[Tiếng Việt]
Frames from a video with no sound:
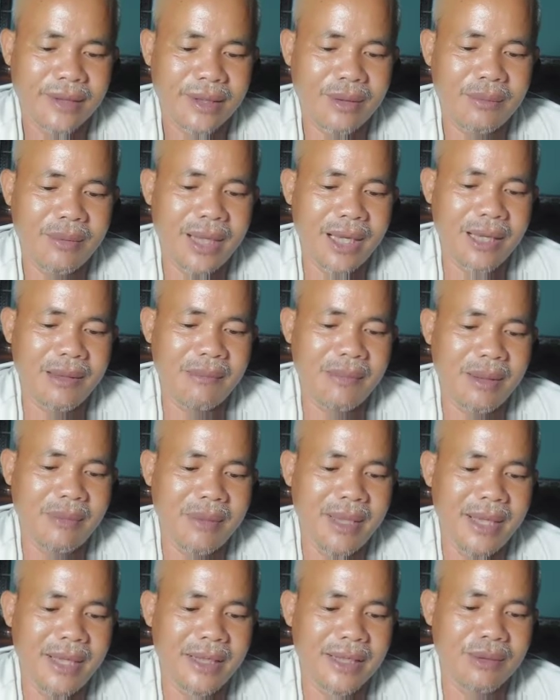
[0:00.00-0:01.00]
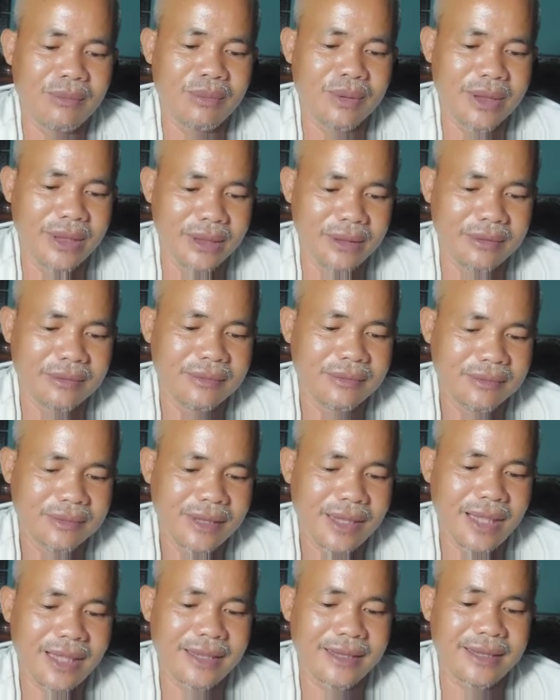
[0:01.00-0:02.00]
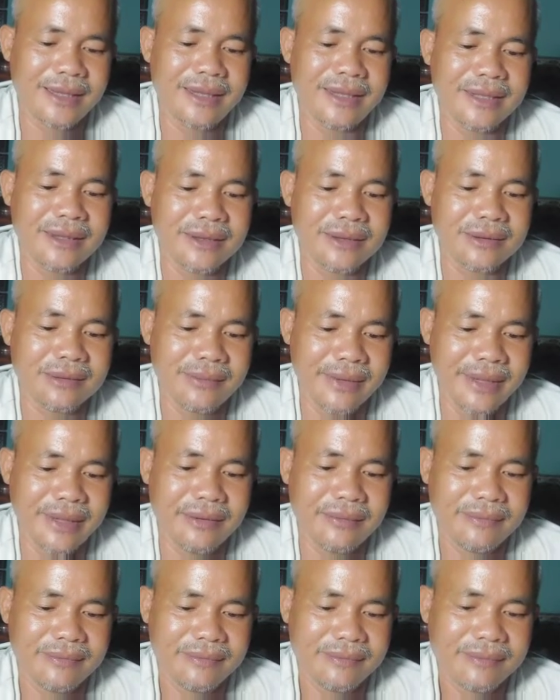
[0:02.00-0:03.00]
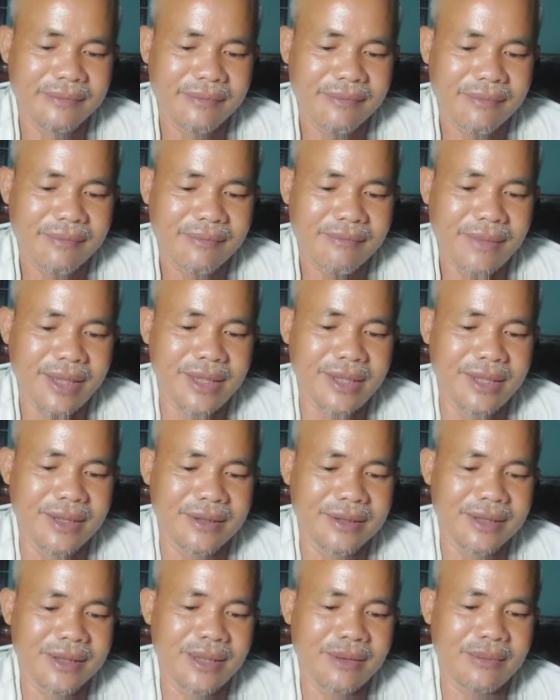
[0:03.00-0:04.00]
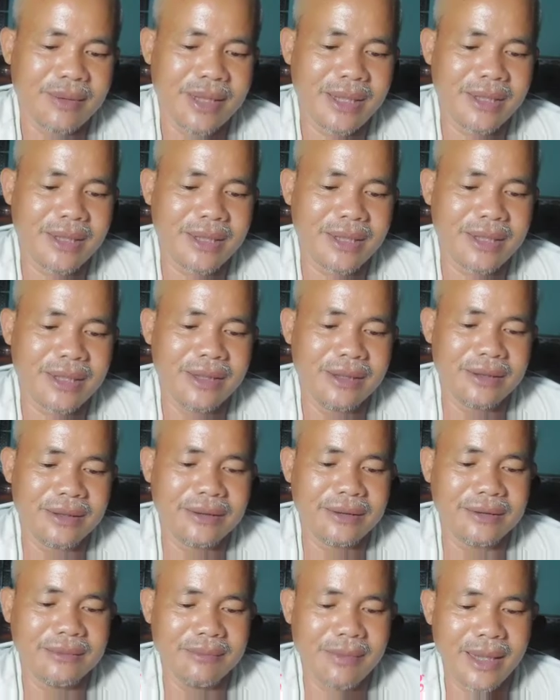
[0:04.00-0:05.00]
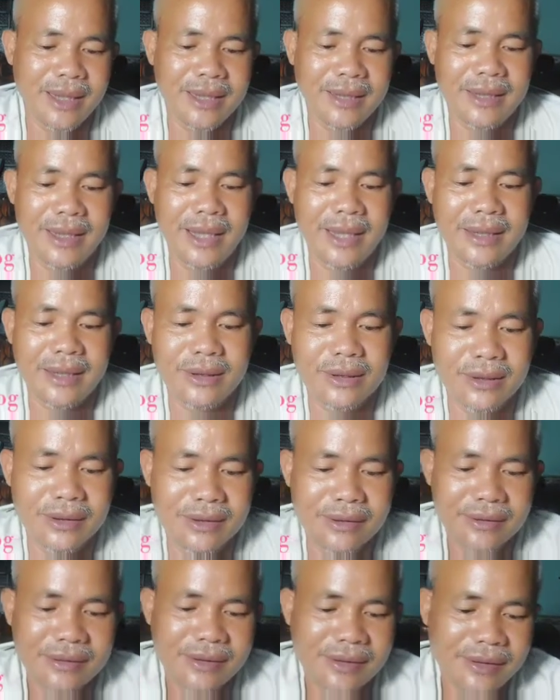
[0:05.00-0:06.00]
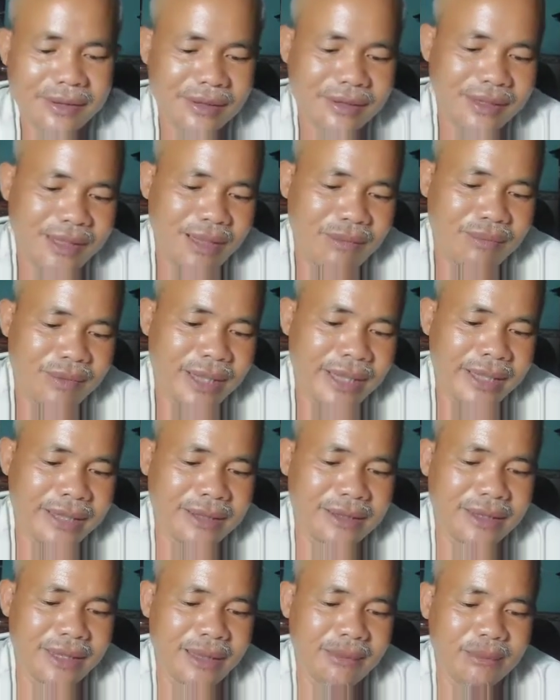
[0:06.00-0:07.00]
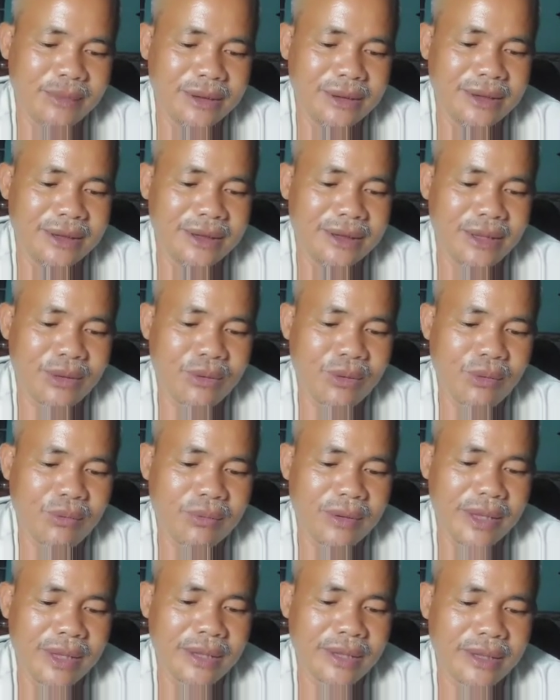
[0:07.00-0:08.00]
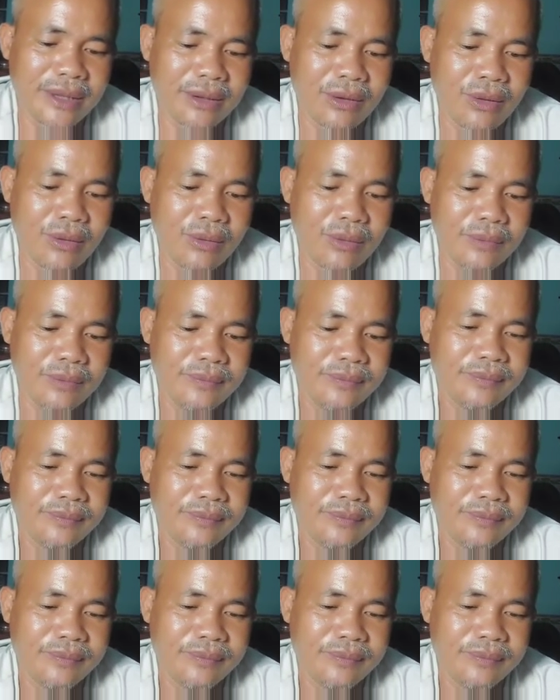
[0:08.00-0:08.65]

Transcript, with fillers: tóm lại bà B không có điên à cái này diễn tưởng quý vị bà dừng thì không nghe chuyện diễn tưởng mai lại ông nga đừng hâm nữa nhìn đâu cũng kẻ kẻ thù